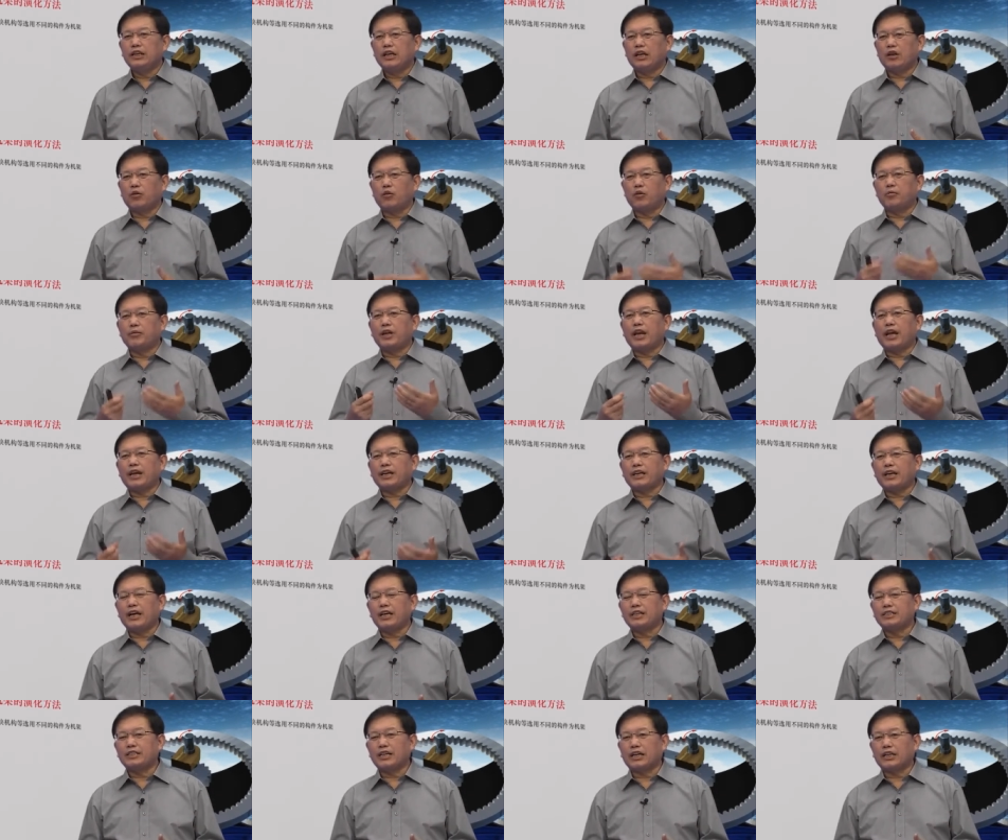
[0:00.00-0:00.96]
我们来
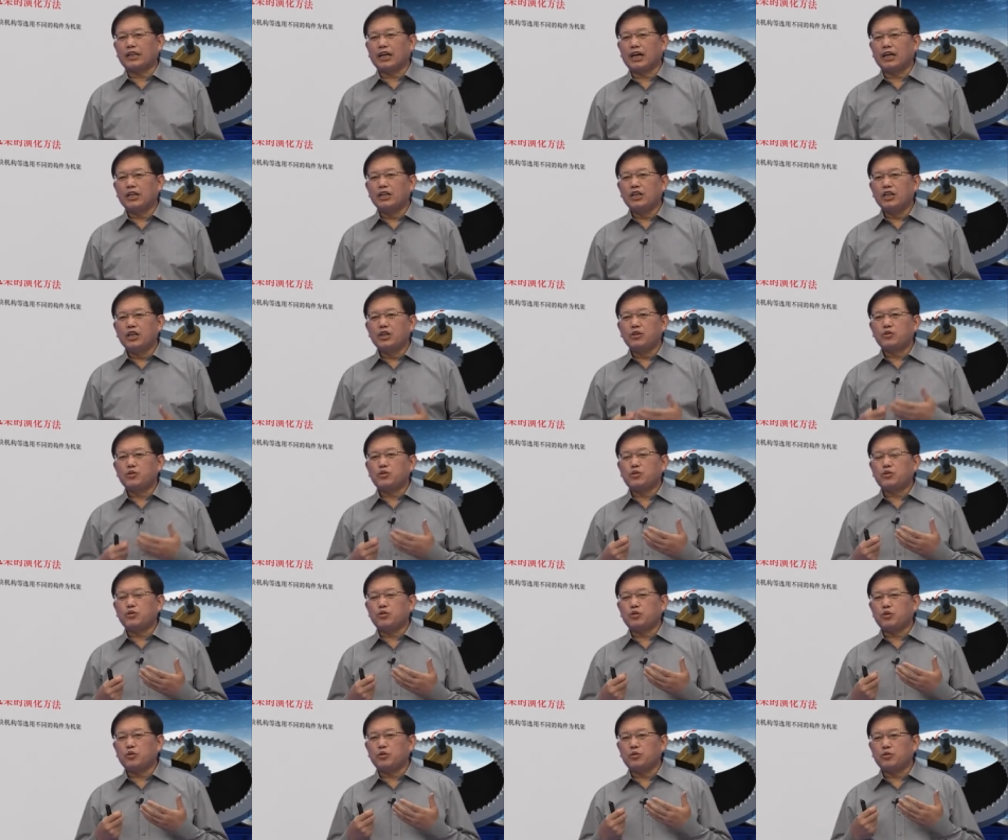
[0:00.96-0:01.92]
看一下的
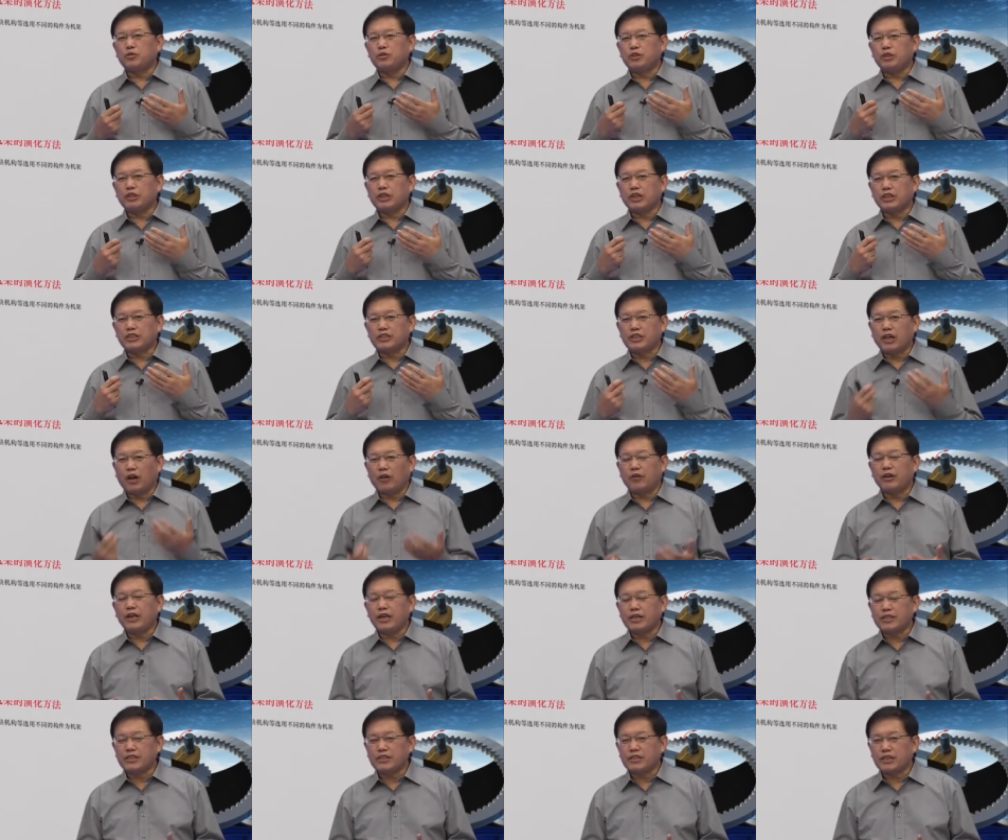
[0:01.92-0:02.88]
取一个铰
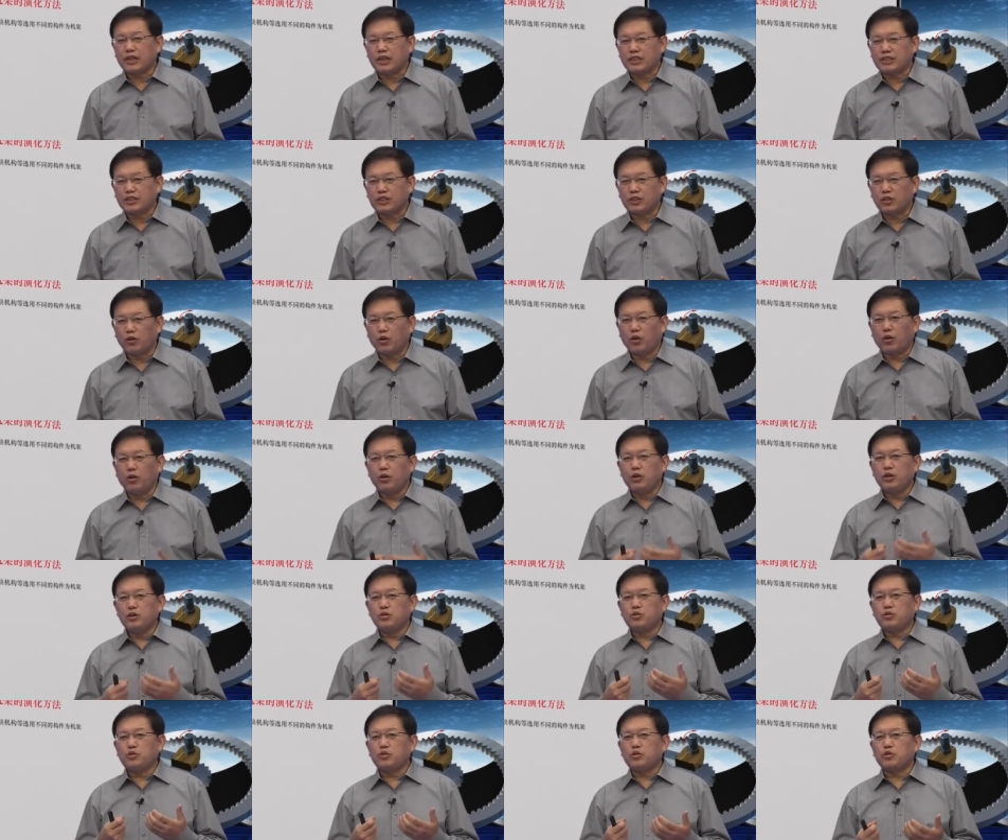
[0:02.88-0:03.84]
链四杆机构。
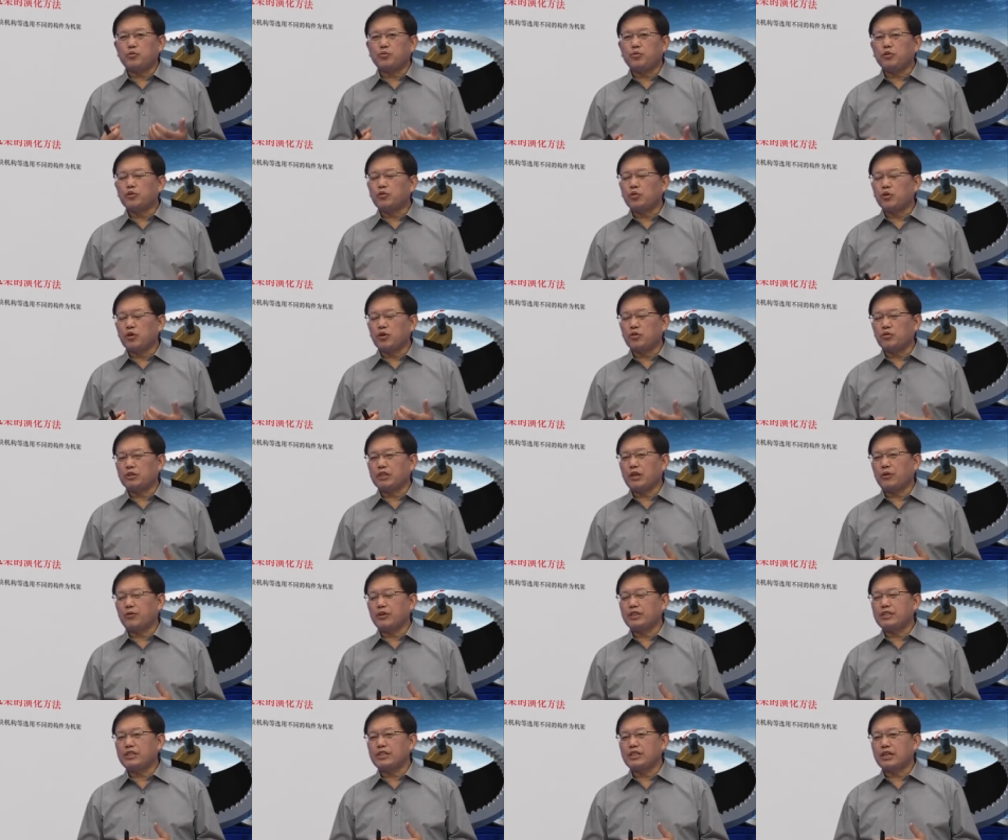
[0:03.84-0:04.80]
取不同构件
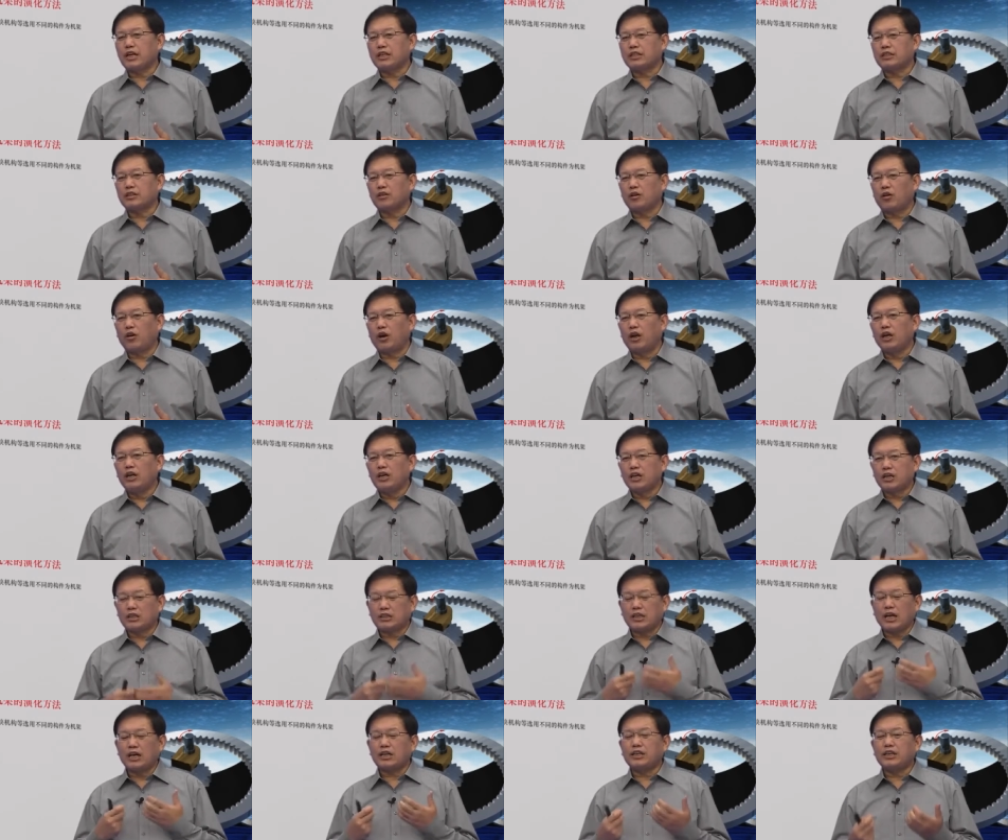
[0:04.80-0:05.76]
为基架的时候，
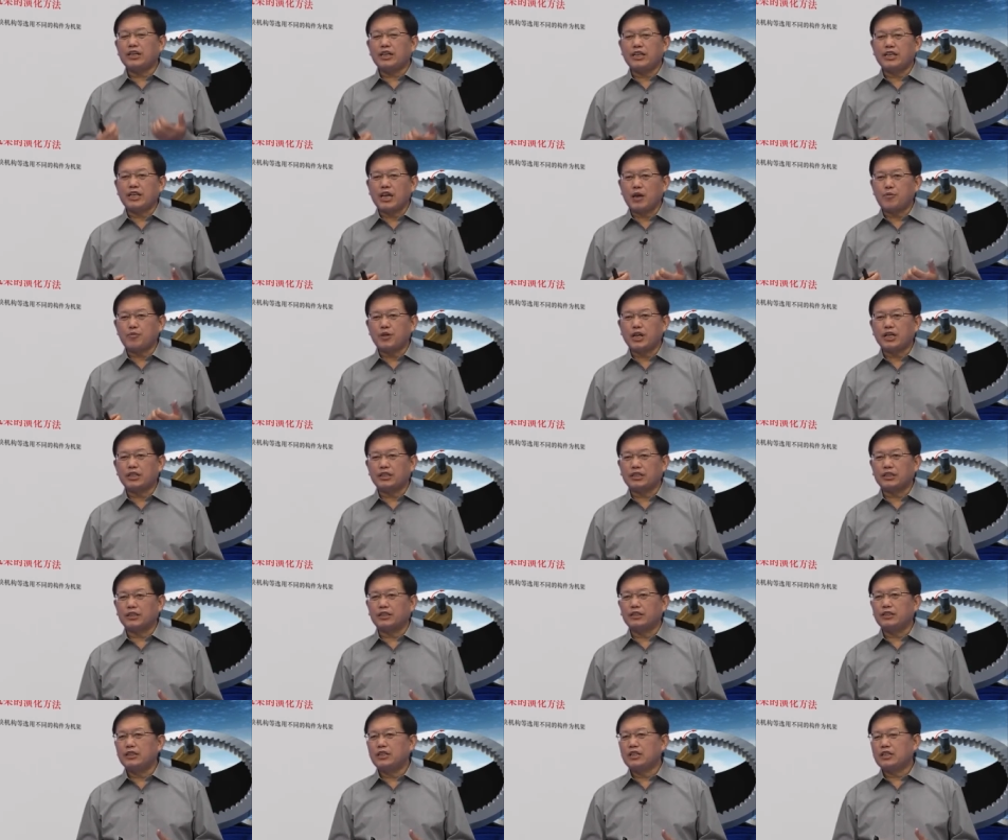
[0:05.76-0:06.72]
它可以演变
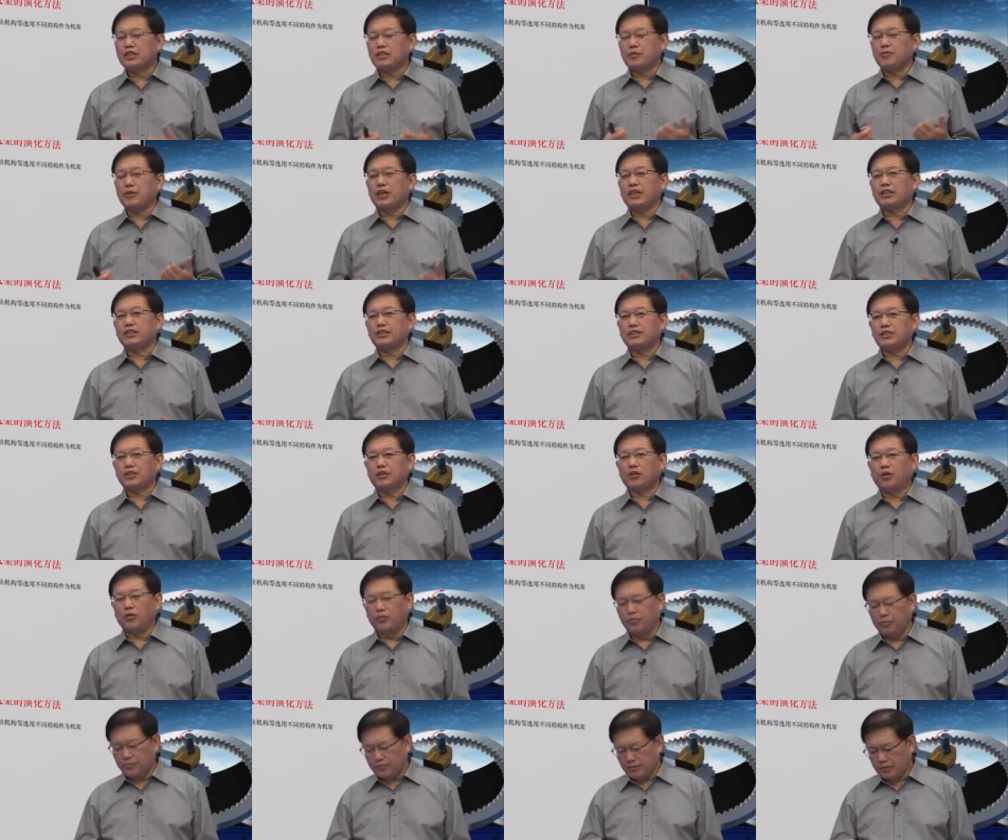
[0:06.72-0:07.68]
成什么样的机
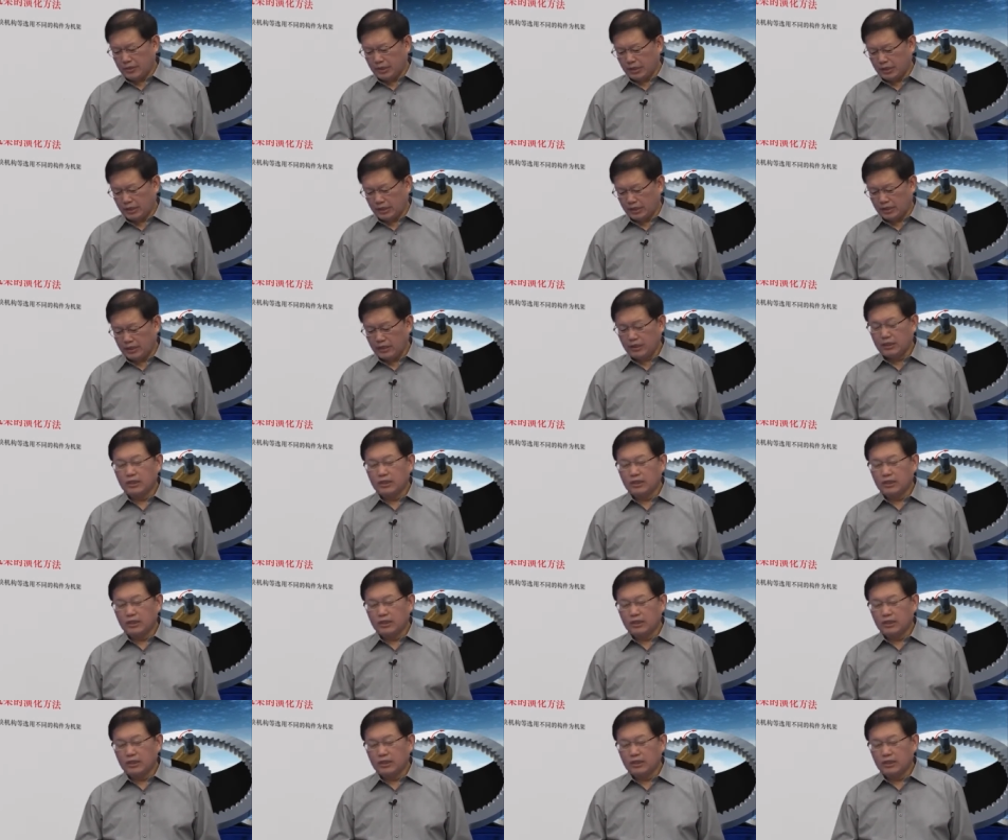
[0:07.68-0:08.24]
构啊？